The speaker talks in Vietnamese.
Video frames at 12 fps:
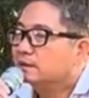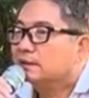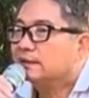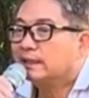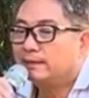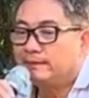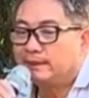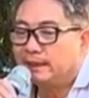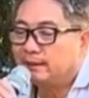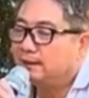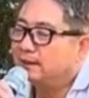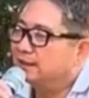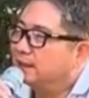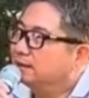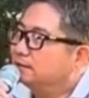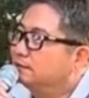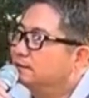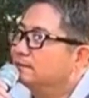khi mình thấy nó lưng
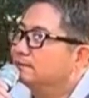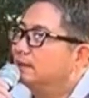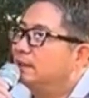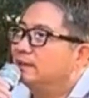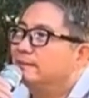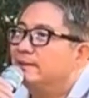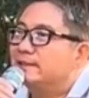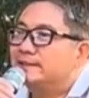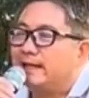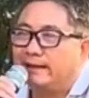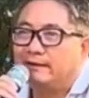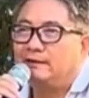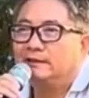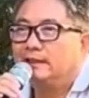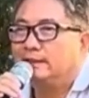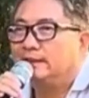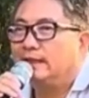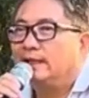lưng xuống mới mới xài có
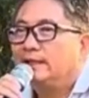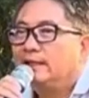1.000 nè